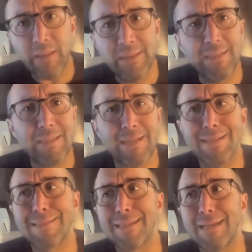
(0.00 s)

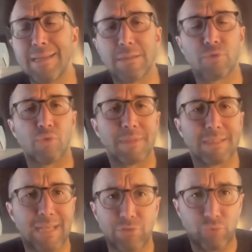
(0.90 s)
interezza e del suo
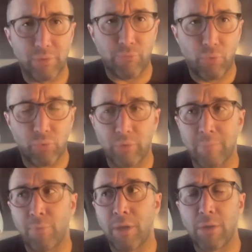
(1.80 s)
messaggio di fondo,
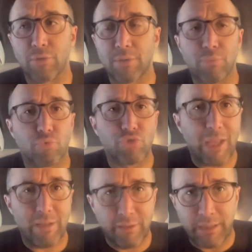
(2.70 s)
che poi è la cosa più
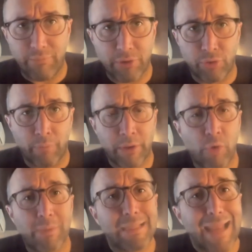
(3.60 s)
urgente di quest'opera,
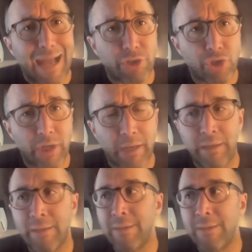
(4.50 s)
come ti lascia